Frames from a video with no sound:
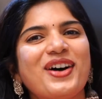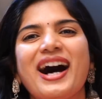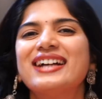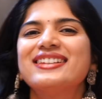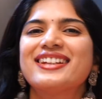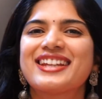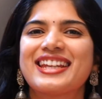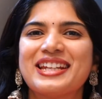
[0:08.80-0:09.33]

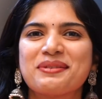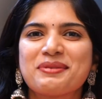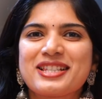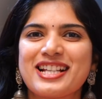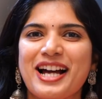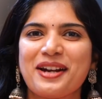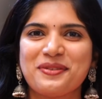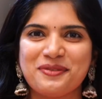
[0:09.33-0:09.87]
అందరికీ
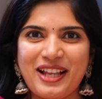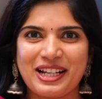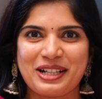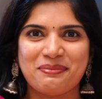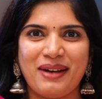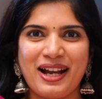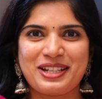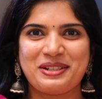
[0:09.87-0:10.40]
నమస్కారం
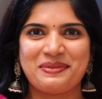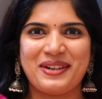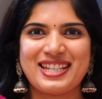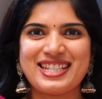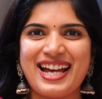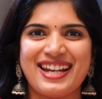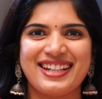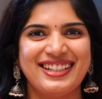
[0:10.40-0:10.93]
వెల్కమ్ బ్యాక్ టు మై
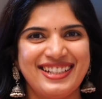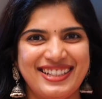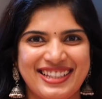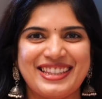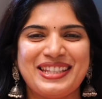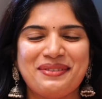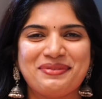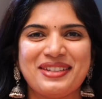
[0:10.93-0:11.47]
ఛానల్
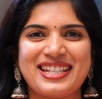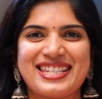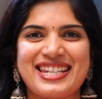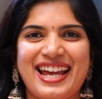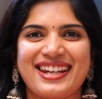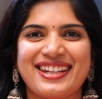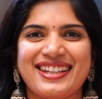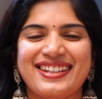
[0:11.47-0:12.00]
దీప్తిస్
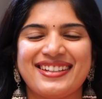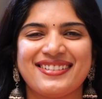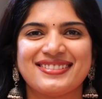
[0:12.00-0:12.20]
డైరీ